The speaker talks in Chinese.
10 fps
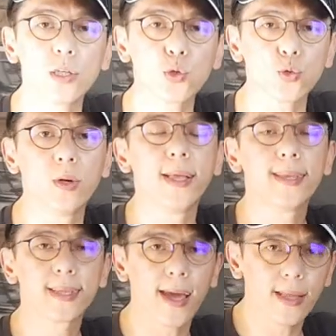斤
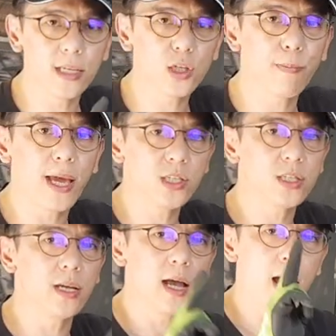数，KT 是配
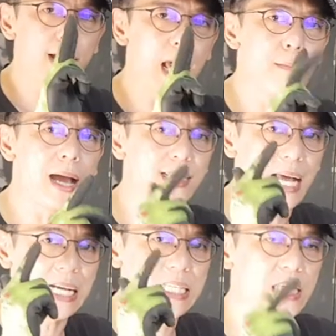置两百
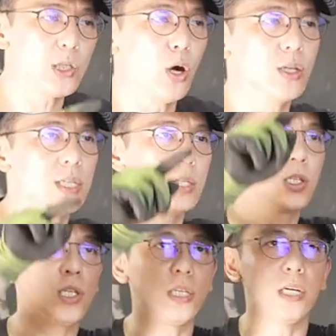长七公斤，
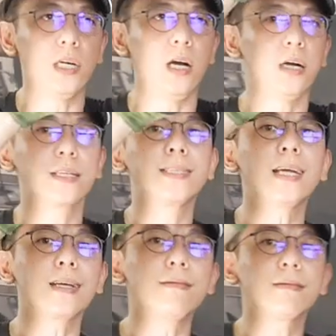是一个哦，
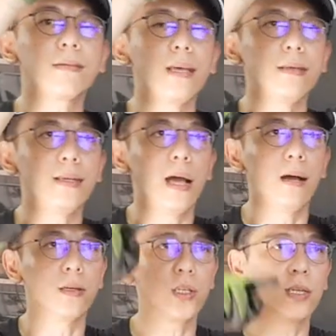像跟 t i n 一样
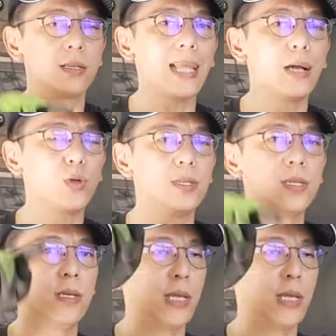哈，是一个大圈径的